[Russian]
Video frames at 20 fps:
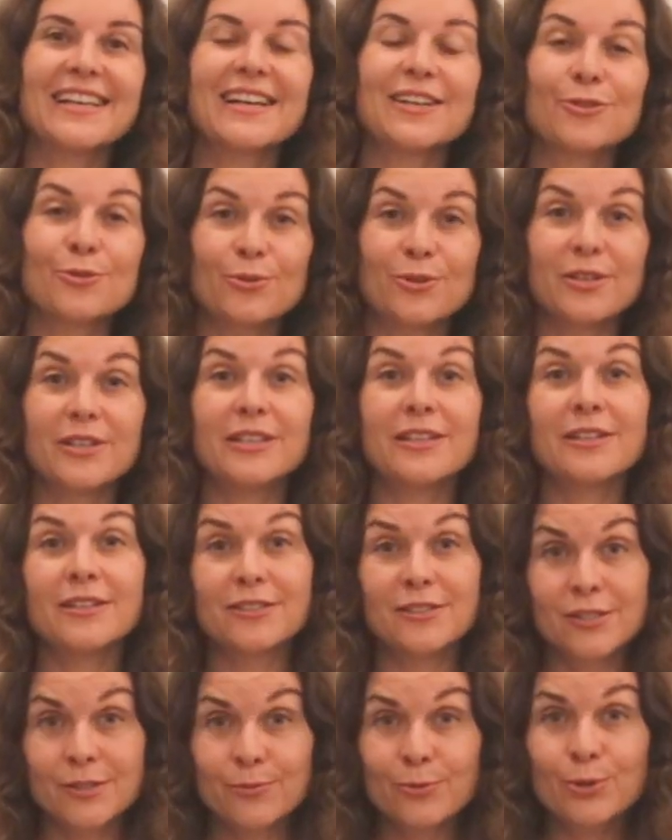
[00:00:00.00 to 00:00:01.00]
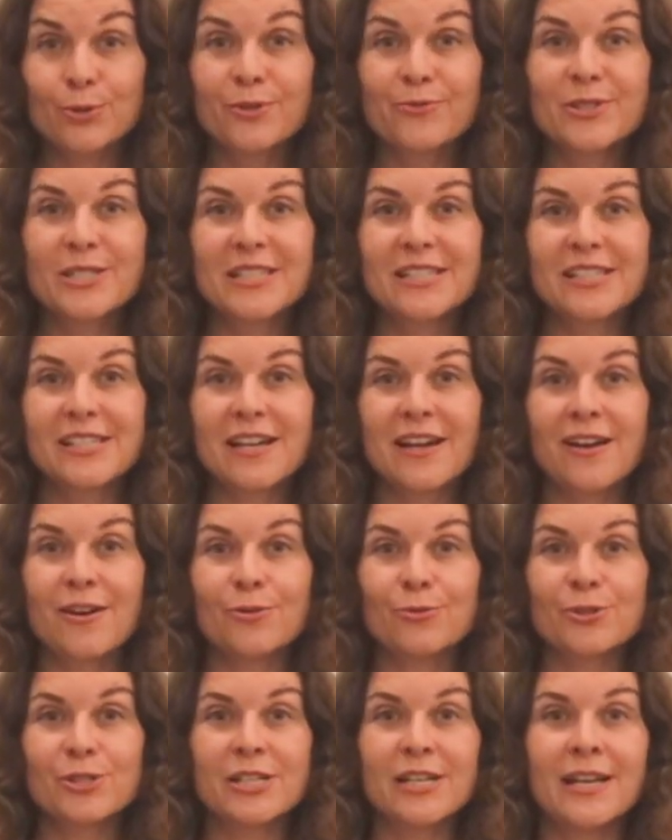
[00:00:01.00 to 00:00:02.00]
которые живут в
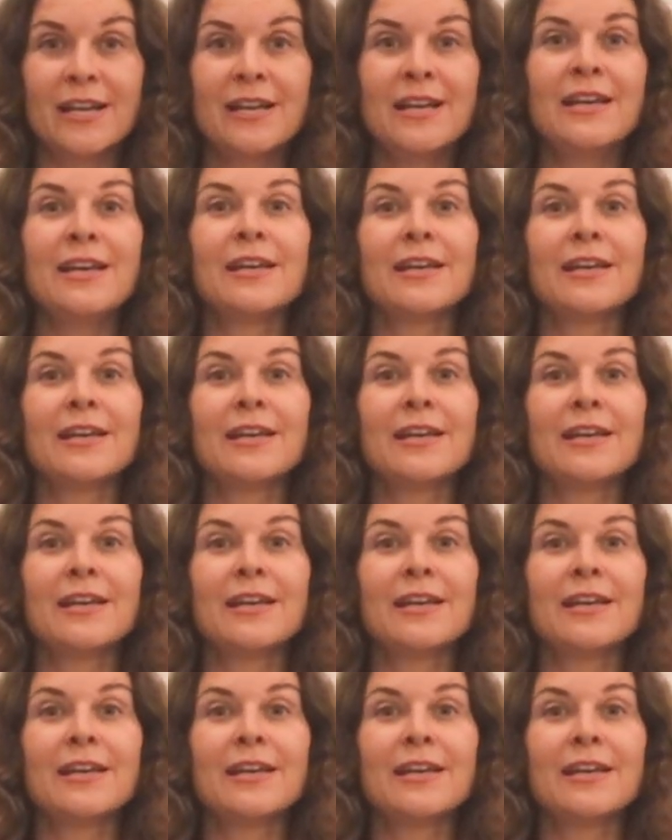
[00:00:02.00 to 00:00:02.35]
США уже,